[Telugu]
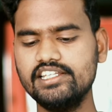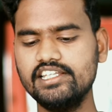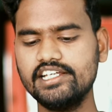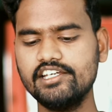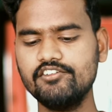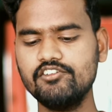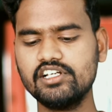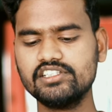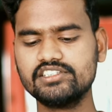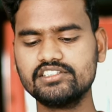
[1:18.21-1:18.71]

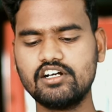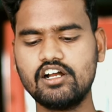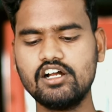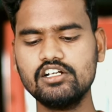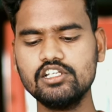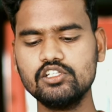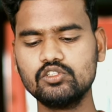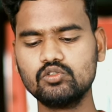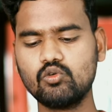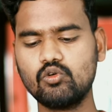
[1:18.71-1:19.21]
కిందకి ఈ విధంగా
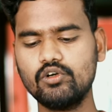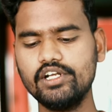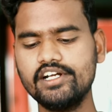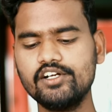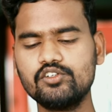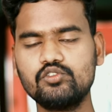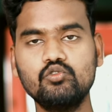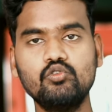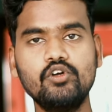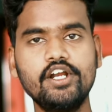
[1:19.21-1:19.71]
స్క్రాల్ చేసుకోండి
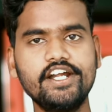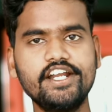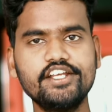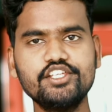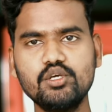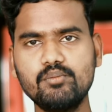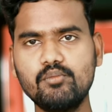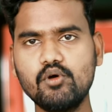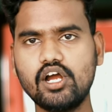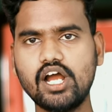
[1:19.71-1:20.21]
ఇక్కడ స్టూడెంట్
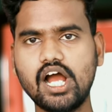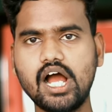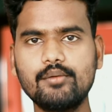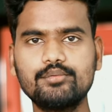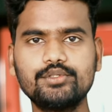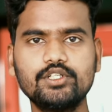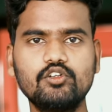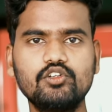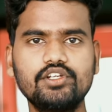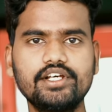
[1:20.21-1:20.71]
అని చెప్పి ఒక
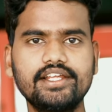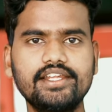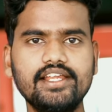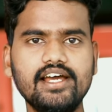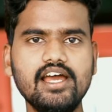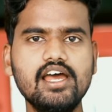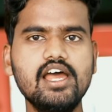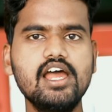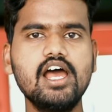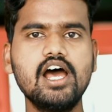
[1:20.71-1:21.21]
ఆప్షన్ ఉంది కదా